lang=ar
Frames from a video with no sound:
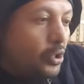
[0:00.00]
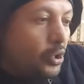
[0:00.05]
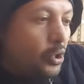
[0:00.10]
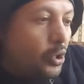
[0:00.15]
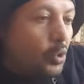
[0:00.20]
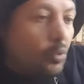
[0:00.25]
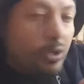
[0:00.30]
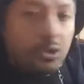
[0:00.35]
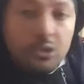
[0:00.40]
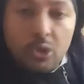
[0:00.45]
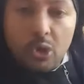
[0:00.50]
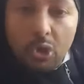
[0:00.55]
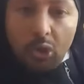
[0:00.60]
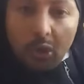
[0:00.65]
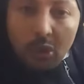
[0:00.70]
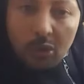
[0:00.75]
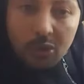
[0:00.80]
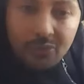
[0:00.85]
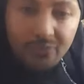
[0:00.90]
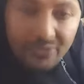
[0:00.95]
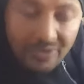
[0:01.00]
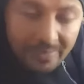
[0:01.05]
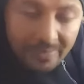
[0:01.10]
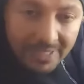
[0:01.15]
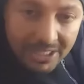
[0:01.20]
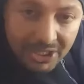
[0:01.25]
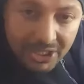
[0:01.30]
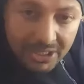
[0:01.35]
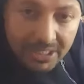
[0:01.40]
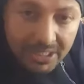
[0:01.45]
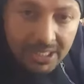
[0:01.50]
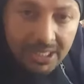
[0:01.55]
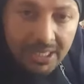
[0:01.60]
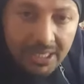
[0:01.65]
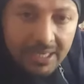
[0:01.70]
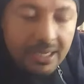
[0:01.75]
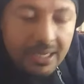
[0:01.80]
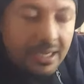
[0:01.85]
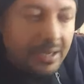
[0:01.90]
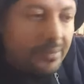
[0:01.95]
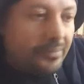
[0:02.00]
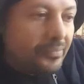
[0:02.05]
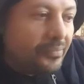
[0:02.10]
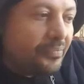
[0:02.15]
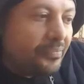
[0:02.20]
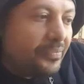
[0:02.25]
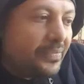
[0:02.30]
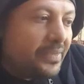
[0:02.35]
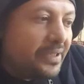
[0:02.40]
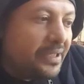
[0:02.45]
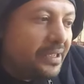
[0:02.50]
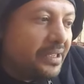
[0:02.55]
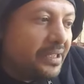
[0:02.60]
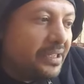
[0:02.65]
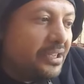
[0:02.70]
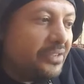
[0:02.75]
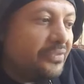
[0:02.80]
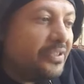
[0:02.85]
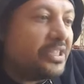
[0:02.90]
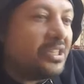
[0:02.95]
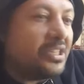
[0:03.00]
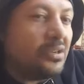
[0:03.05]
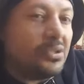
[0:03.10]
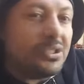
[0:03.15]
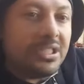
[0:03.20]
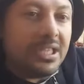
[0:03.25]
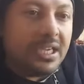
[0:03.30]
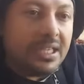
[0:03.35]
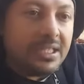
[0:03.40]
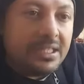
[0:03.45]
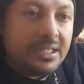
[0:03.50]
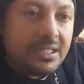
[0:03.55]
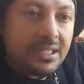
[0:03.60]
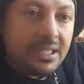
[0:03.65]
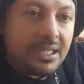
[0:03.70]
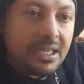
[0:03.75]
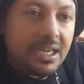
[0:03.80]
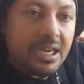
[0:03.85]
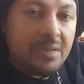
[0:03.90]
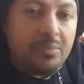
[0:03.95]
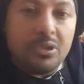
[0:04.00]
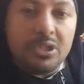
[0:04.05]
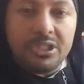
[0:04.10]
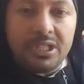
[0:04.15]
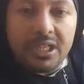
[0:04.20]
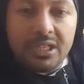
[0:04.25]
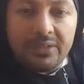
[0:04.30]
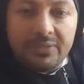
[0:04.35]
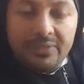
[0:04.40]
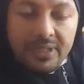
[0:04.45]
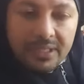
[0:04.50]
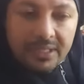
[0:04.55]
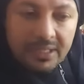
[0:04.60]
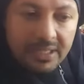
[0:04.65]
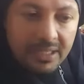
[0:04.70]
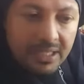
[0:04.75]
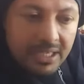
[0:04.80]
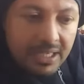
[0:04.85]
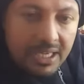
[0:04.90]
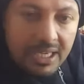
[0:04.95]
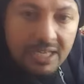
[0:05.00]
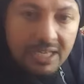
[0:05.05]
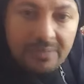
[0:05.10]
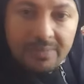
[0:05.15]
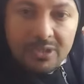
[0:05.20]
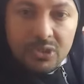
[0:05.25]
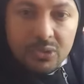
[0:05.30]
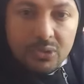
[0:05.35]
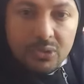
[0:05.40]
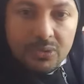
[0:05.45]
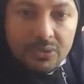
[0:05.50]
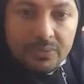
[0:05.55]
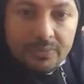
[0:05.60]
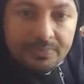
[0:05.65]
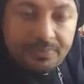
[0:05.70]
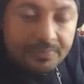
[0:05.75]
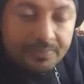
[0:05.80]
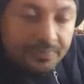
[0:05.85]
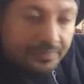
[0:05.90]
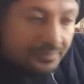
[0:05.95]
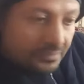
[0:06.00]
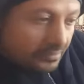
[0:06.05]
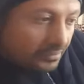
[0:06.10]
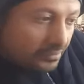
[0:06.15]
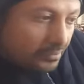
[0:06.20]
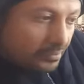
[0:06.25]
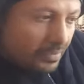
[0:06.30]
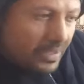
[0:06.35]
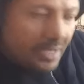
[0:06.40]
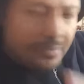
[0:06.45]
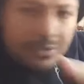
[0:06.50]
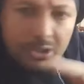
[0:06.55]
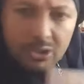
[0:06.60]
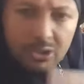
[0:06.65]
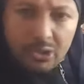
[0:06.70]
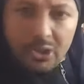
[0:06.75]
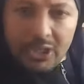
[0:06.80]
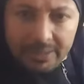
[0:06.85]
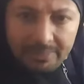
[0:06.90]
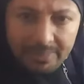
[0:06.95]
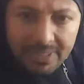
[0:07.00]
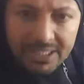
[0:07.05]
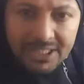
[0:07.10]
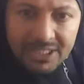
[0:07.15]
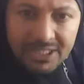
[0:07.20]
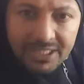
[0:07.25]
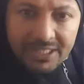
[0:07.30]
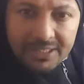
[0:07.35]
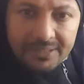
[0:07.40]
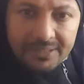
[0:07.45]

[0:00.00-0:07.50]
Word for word: وأدخلوه في المسجد الحرام آه، في توسعة آه، أبو الجعفر المنصور بالدولة العباسية